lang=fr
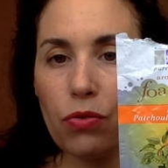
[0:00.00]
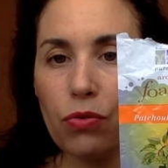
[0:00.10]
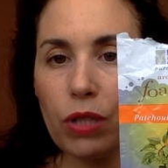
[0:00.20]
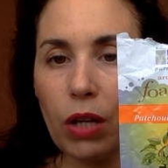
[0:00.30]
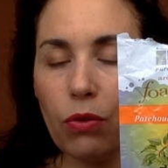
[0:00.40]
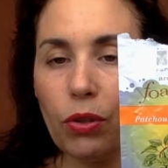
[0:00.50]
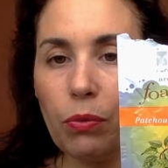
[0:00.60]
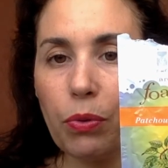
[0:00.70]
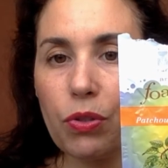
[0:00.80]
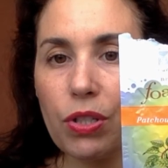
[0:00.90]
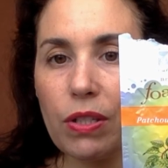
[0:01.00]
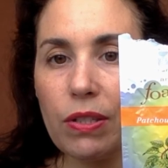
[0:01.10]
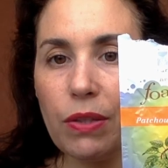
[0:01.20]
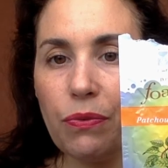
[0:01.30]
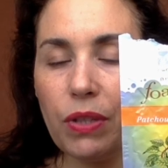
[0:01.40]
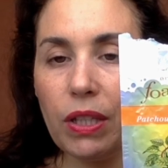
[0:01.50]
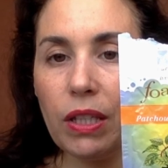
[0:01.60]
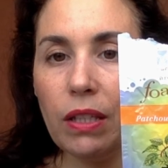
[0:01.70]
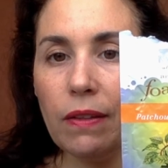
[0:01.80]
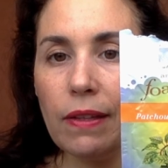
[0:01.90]
jusqu'à l'automne prochain, c'est
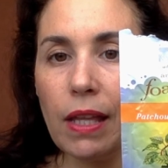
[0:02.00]
fini.